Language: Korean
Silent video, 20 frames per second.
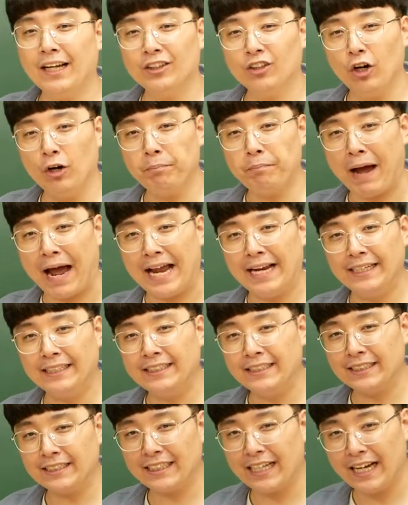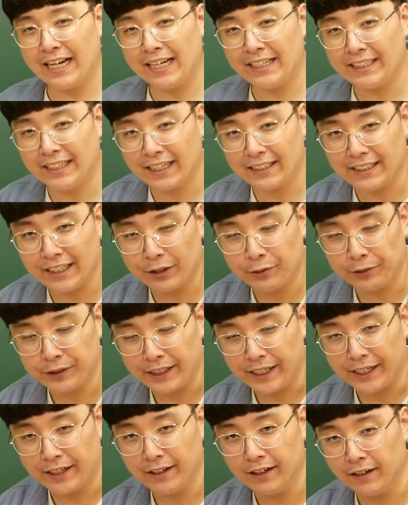더 밝을까에 대한
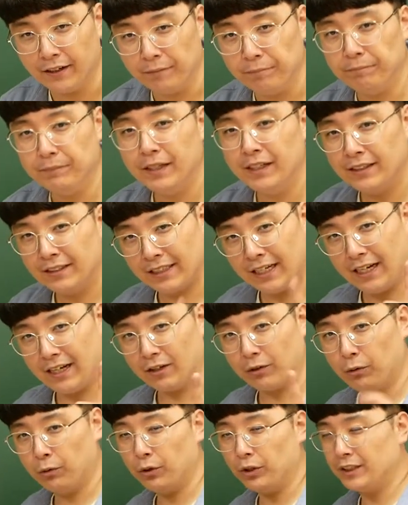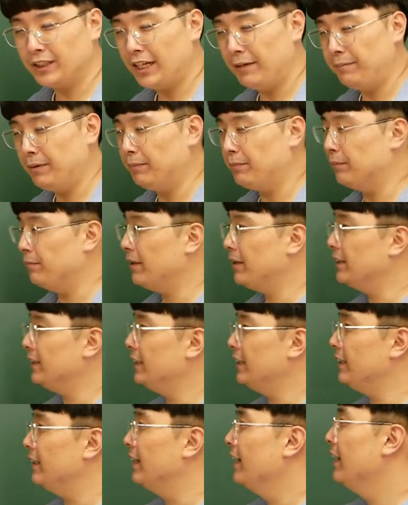내용이에요. 그거를
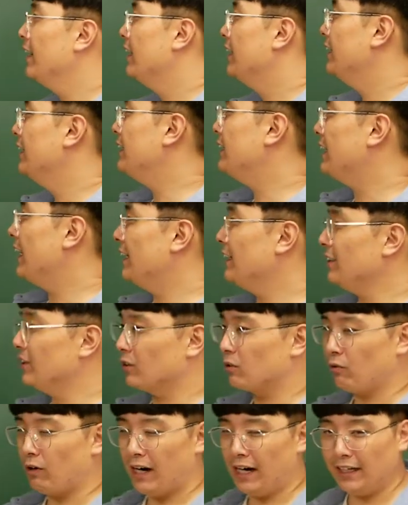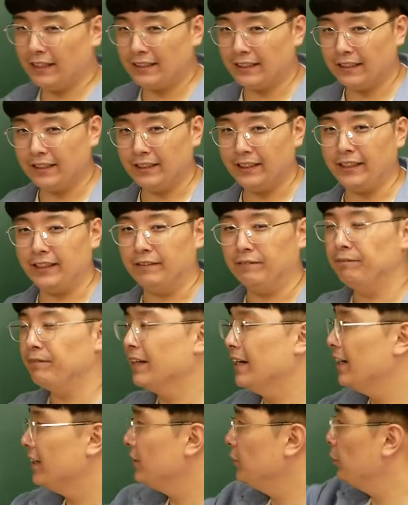살펴보면은 일단은 과학자들이
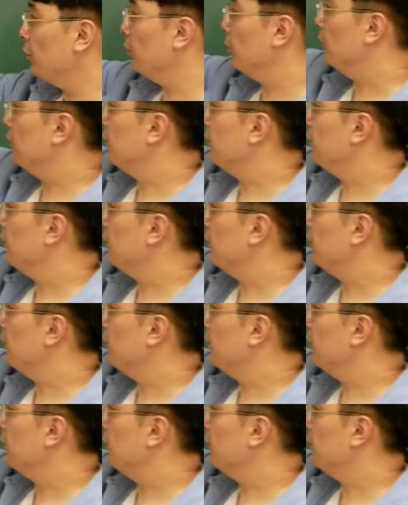요